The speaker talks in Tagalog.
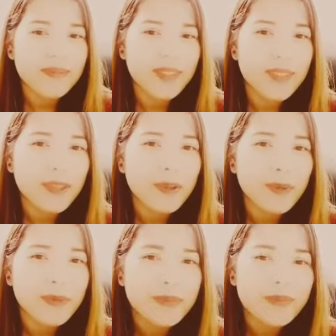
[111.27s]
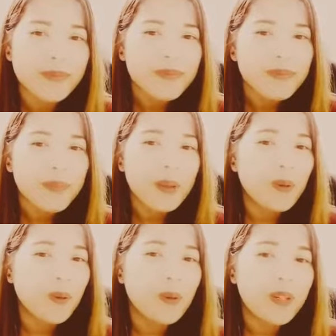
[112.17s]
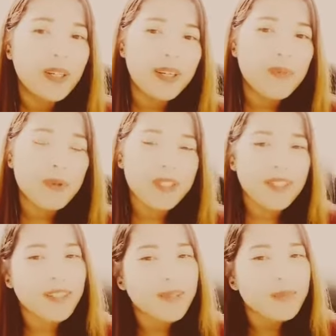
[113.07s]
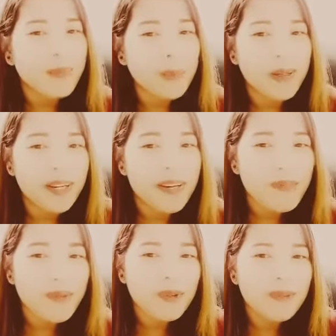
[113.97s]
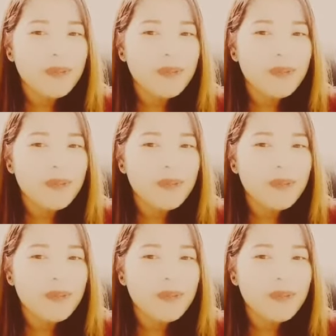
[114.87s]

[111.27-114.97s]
Yan na yung pangungulila mo sa pamilya mo.